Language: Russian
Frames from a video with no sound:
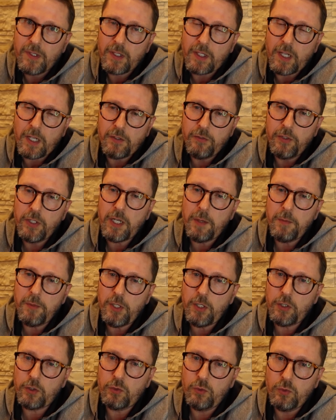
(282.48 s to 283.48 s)
как вы ко
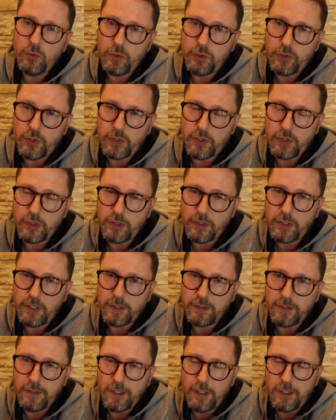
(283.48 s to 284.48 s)
мне относитесь и
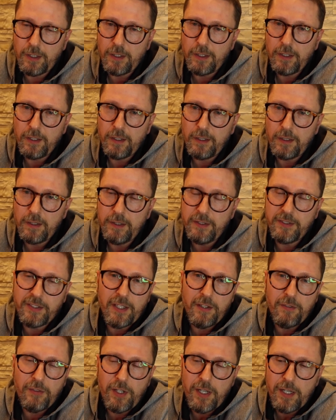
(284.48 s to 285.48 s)
так далее. И
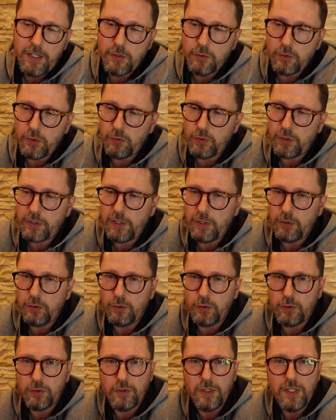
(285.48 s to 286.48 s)
заявление у него,
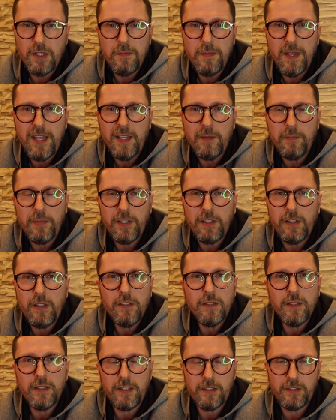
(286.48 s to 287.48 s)
следовательно, не имеет
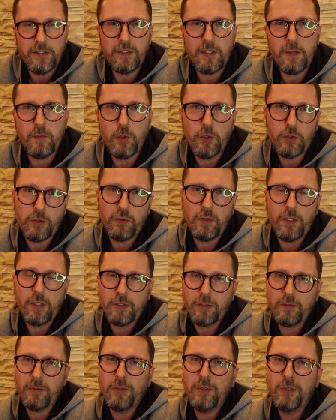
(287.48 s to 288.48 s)
претензий к российскому
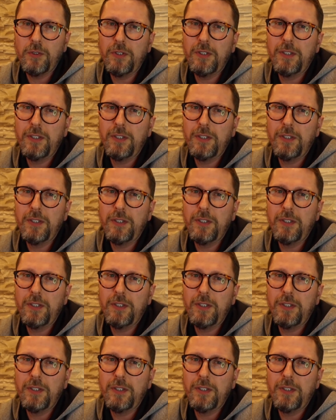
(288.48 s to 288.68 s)
государству.